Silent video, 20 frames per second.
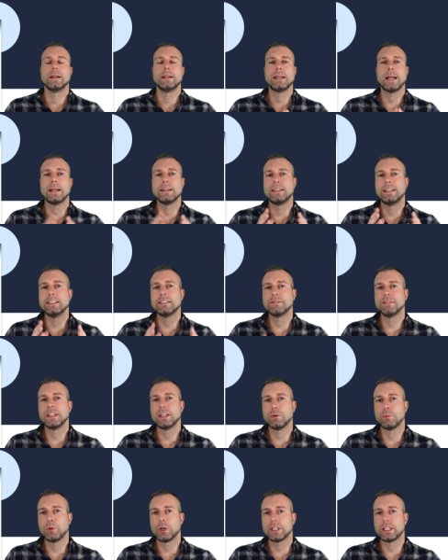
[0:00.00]
Ja, in diesem
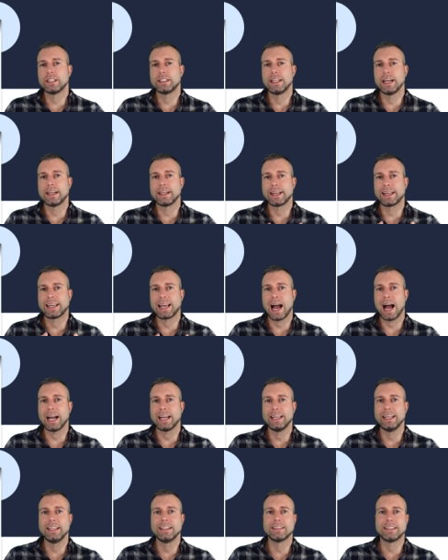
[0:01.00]
Video möchte ich dir einen
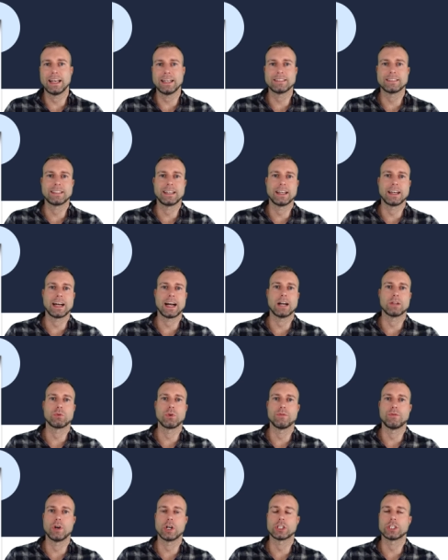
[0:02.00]

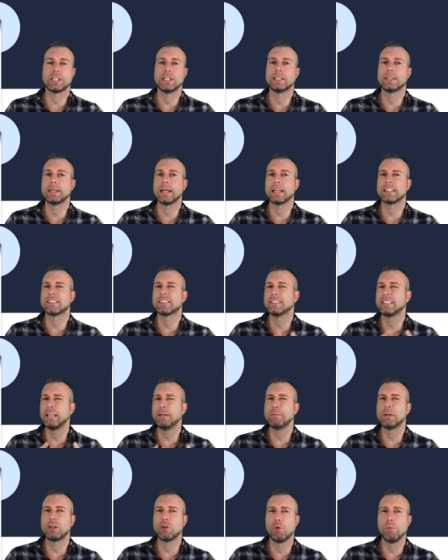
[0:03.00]
KI-Textgenerator vorstellen, der
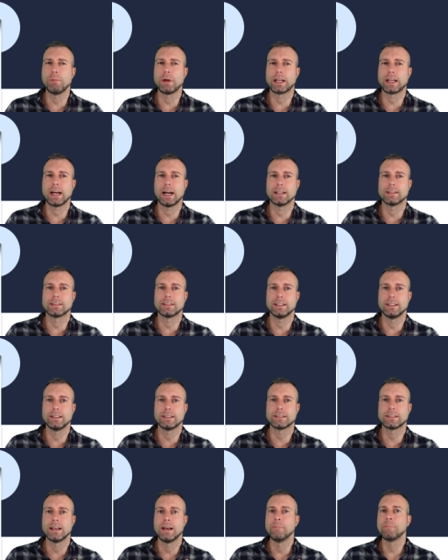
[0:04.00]
ziemlich unbekannt
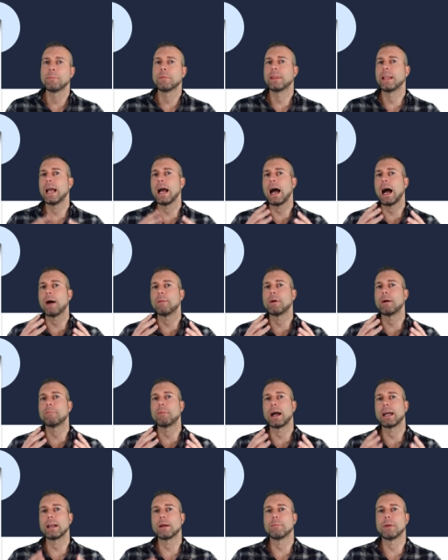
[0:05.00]
ist, der aber
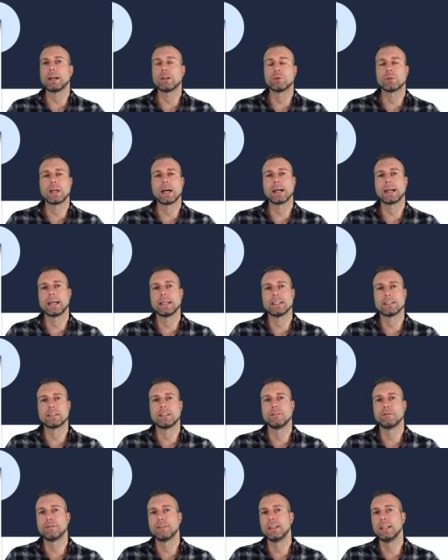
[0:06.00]
meiner Meinung nach
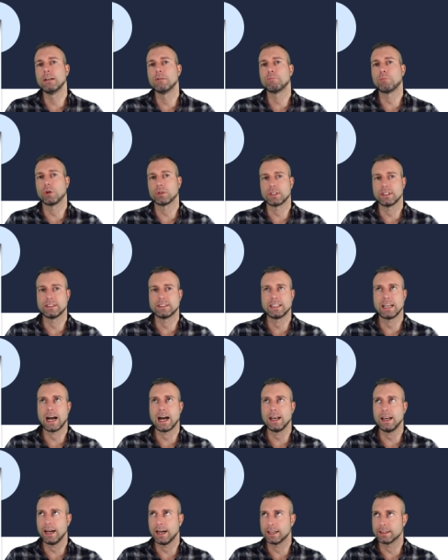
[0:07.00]
relativ viel
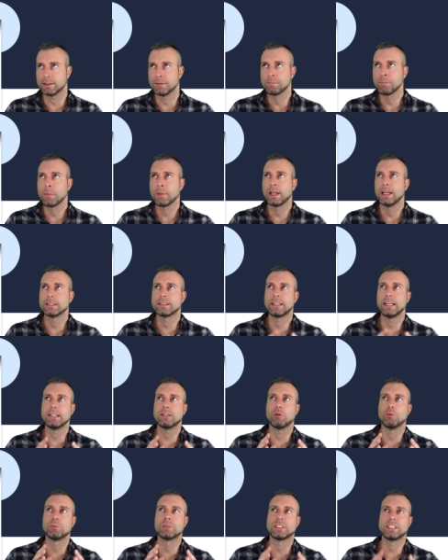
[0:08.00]
Potenzial hat. Es
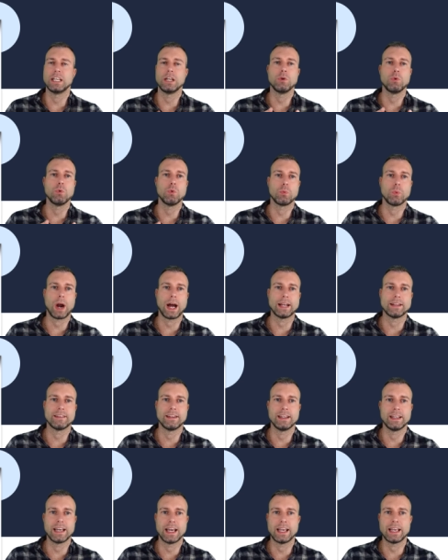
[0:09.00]
geht um SEO
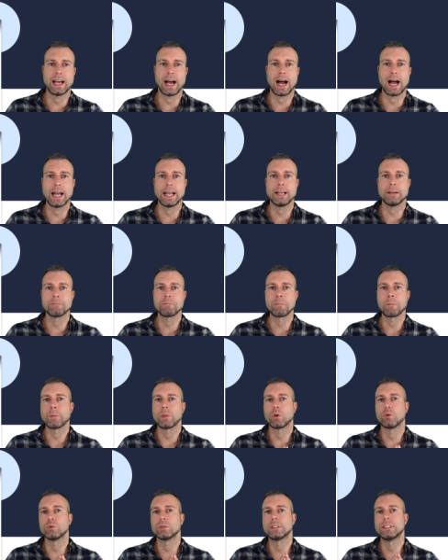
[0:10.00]
Writing AI
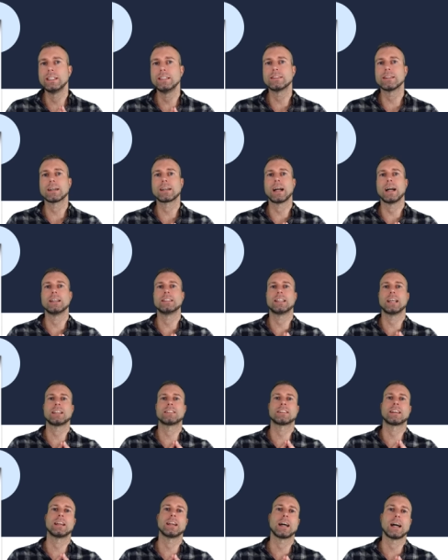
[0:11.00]
und dieser
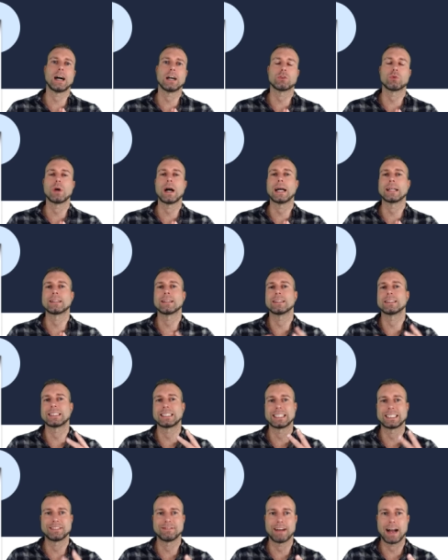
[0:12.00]
KI-Textgenerator hat
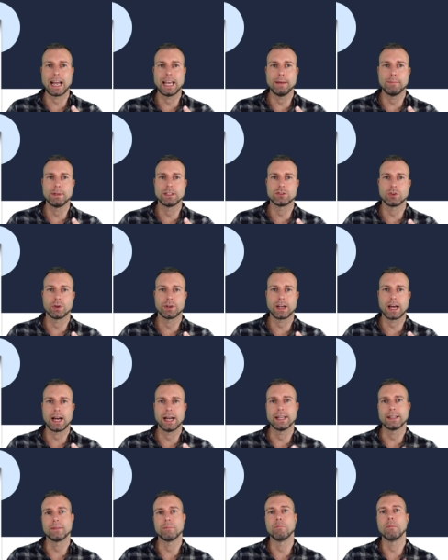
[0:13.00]
zwei
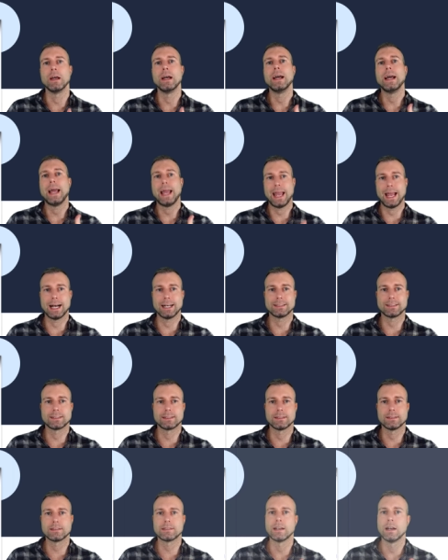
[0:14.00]
Besonderheiten.
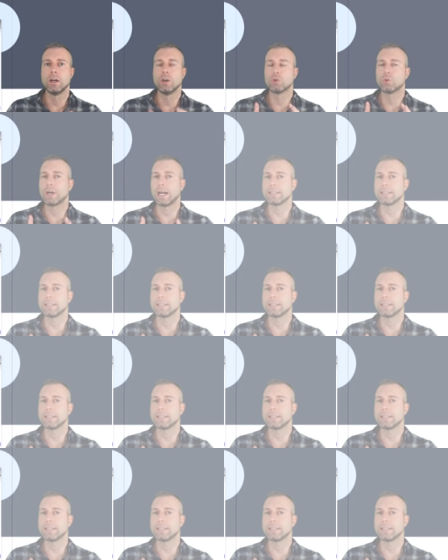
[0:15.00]
Erstens, du